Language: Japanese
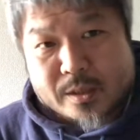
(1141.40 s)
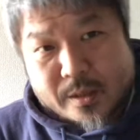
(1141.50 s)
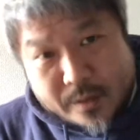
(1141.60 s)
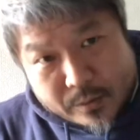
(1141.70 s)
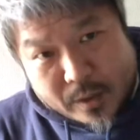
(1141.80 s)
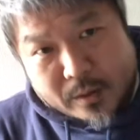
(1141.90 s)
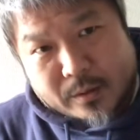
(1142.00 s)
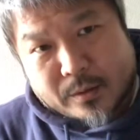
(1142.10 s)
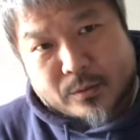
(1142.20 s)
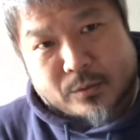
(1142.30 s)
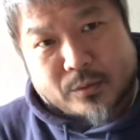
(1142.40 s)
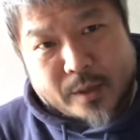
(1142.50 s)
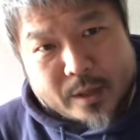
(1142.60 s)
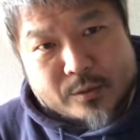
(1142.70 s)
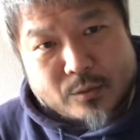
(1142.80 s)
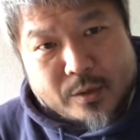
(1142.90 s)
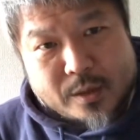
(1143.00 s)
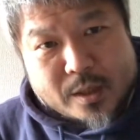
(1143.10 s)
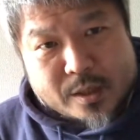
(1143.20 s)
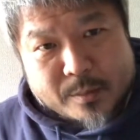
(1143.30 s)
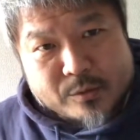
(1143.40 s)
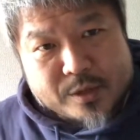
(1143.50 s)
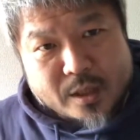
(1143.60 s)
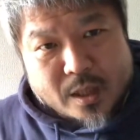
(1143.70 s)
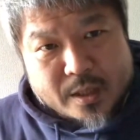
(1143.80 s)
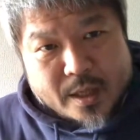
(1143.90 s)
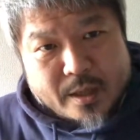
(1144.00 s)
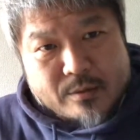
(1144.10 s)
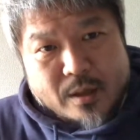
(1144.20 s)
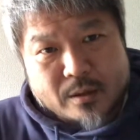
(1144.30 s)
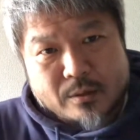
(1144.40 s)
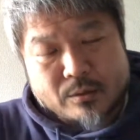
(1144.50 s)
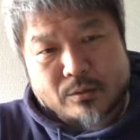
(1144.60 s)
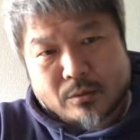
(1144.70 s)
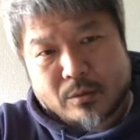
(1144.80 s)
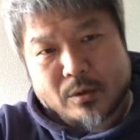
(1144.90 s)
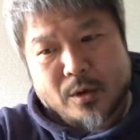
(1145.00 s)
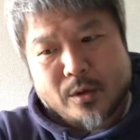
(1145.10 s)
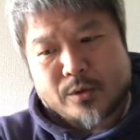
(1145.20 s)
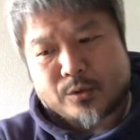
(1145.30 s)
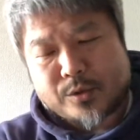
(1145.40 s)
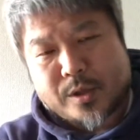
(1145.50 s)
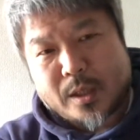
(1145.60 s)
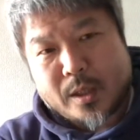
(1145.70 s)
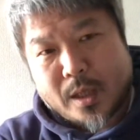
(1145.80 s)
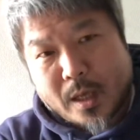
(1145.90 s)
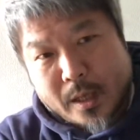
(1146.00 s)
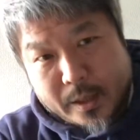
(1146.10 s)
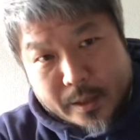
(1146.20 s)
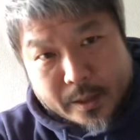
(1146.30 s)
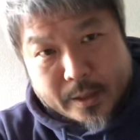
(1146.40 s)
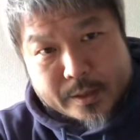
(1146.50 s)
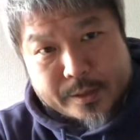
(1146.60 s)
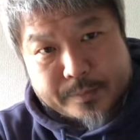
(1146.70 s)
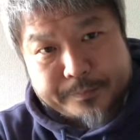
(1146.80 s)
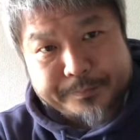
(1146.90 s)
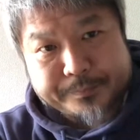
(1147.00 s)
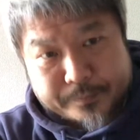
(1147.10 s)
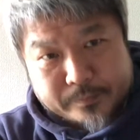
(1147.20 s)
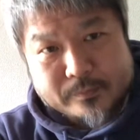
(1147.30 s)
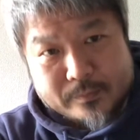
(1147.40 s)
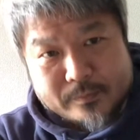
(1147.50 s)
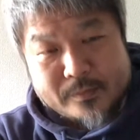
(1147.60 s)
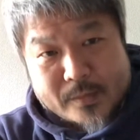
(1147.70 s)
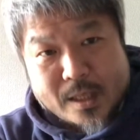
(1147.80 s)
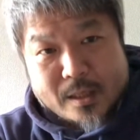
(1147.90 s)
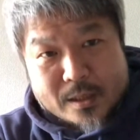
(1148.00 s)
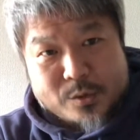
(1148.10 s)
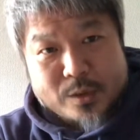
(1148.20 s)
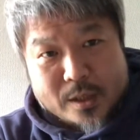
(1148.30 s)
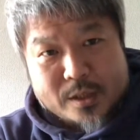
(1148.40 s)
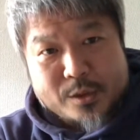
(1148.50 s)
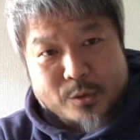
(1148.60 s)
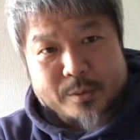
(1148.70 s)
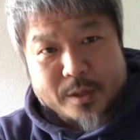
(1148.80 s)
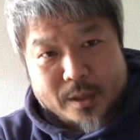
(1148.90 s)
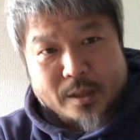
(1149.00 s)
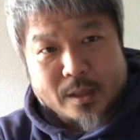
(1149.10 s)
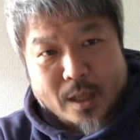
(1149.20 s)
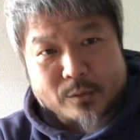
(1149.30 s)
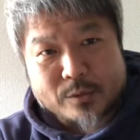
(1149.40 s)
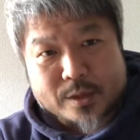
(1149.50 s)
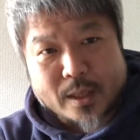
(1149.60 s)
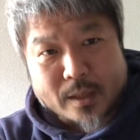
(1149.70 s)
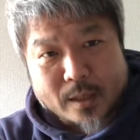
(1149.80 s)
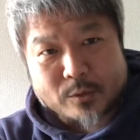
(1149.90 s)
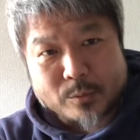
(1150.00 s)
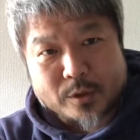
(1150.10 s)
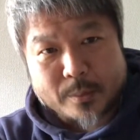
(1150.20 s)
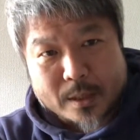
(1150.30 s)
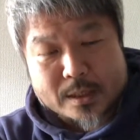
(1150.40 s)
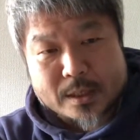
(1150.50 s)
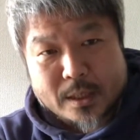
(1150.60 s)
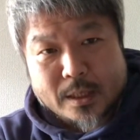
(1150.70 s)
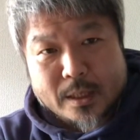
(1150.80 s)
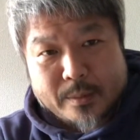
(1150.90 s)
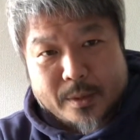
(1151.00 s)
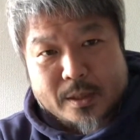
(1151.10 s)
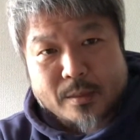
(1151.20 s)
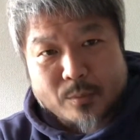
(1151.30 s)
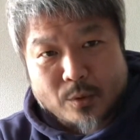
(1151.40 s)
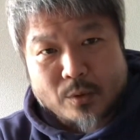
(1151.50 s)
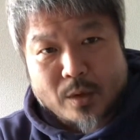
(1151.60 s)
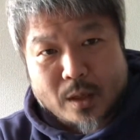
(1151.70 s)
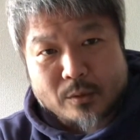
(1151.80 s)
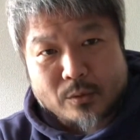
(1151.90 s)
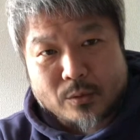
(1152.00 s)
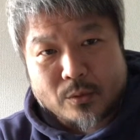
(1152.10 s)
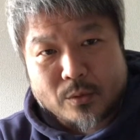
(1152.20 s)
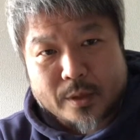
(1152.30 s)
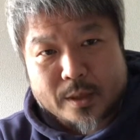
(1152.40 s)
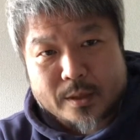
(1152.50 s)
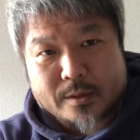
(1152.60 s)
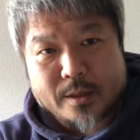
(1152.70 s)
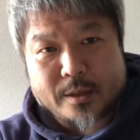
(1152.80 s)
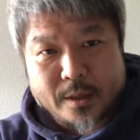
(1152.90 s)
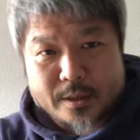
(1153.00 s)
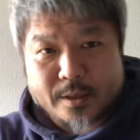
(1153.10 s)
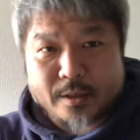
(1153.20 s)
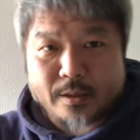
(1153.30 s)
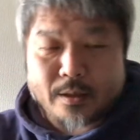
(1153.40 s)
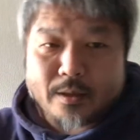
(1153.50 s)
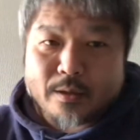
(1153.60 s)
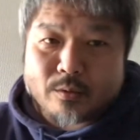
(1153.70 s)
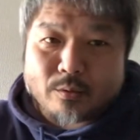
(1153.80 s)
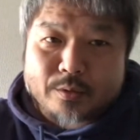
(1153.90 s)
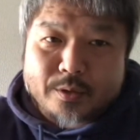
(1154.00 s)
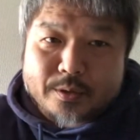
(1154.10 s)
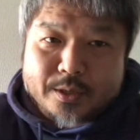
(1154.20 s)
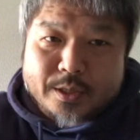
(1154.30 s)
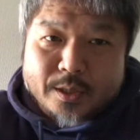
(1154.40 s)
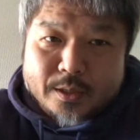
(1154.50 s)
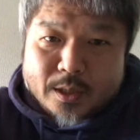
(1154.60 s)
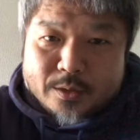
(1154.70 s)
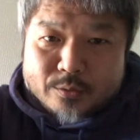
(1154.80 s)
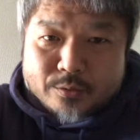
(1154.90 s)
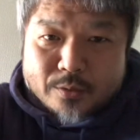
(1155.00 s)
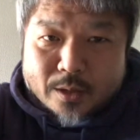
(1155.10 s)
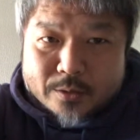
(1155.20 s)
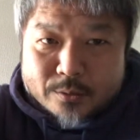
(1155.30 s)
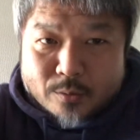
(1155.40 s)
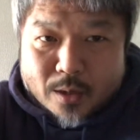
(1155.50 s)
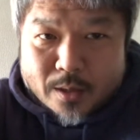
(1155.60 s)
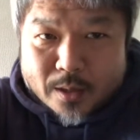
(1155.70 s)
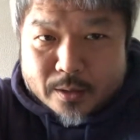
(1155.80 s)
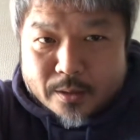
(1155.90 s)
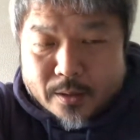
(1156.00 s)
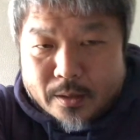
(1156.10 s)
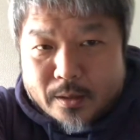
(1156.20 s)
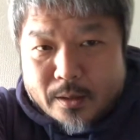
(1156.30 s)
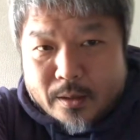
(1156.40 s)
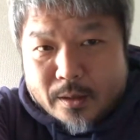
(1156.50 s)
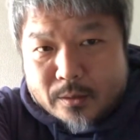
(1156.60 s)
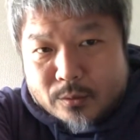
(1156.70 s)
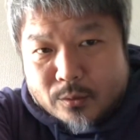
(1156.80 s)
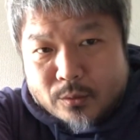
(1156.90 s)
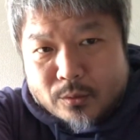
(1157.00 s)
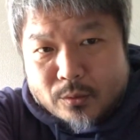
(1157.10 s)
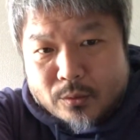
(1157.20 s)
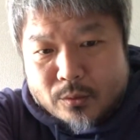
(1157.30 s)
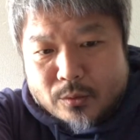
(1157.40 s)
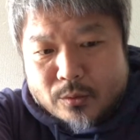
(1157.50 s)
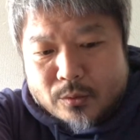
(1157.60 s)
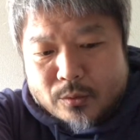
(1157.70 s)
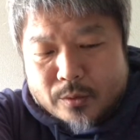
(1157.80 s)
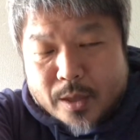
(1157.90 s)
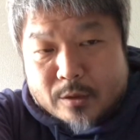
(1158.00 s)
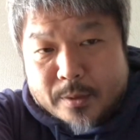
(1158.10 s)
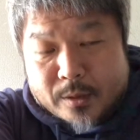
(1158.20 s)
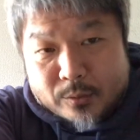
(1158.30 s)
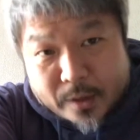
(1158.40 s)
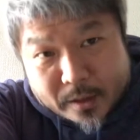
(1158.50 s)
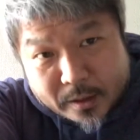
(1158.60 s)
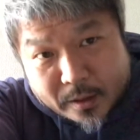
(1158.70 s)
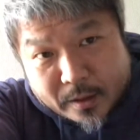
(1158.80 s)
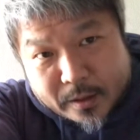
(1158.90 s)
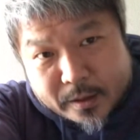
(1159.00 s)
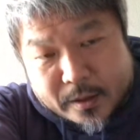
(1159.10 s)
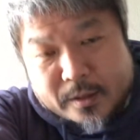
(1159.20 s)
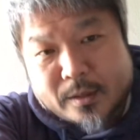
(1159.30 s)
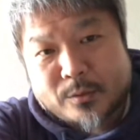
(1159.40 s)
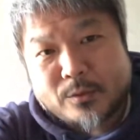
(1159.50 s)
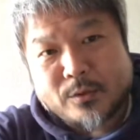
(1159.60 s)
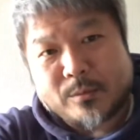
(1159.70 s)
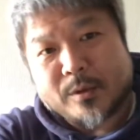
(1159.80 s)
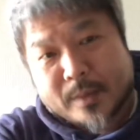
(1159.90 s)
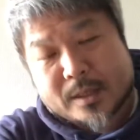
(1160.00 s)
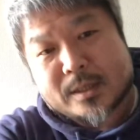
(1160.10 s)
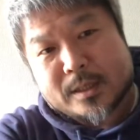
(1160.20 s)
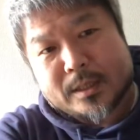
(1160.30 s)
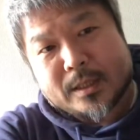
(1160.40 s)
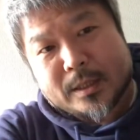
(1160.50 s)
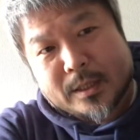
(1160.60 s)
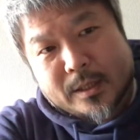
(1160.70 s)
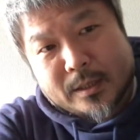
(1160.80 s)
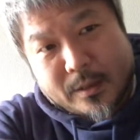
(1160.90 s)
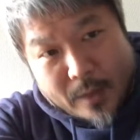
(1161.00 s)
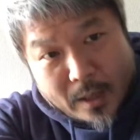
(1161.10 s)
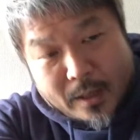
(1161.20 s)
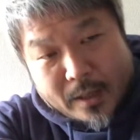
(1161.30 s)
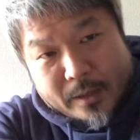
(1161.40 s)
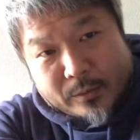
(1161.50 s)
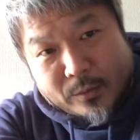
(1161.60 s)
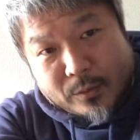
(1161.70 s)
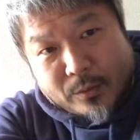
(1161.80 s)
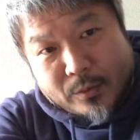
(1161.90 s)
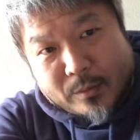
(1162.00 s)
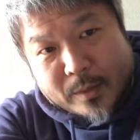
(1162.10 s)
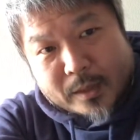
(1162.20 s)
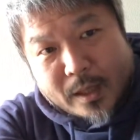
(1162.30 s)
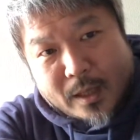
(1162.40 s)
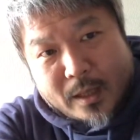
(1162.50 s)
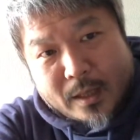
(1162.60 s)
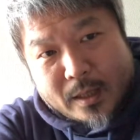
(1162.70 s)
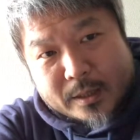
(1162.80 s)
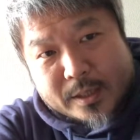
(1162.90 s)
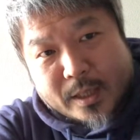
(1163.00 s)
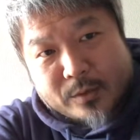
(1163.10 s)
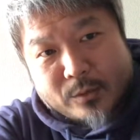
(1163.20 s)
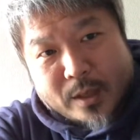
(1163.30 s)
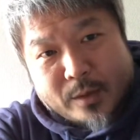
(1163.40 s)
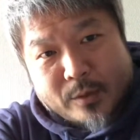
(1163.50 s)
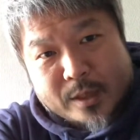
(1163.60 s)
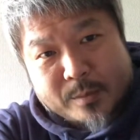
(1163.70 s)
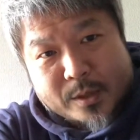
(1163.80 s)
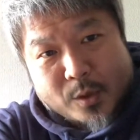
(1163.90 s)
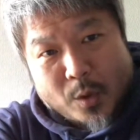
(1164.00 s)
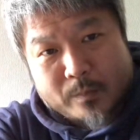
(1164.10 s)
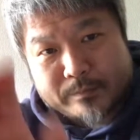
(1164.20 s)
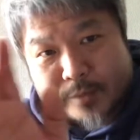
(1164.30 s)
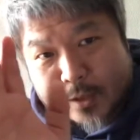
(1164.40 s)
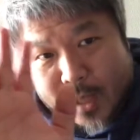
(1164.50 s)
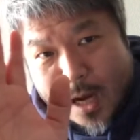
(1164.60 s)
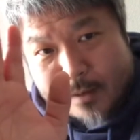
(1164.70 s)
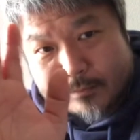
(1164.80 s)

いけるかっていうことをねそこに対してまあうちが何やれるかっていうことをちょっと真剣に考えなきゃいけないですそんな日曜日にあのしたいなと思ってます皆さんもあの建設的にね是非この時期何をするかっていうのを考えてえっとやるべきことやっていただきたいと思いますではえっとまた次回の動画でお会いしましょうさよなら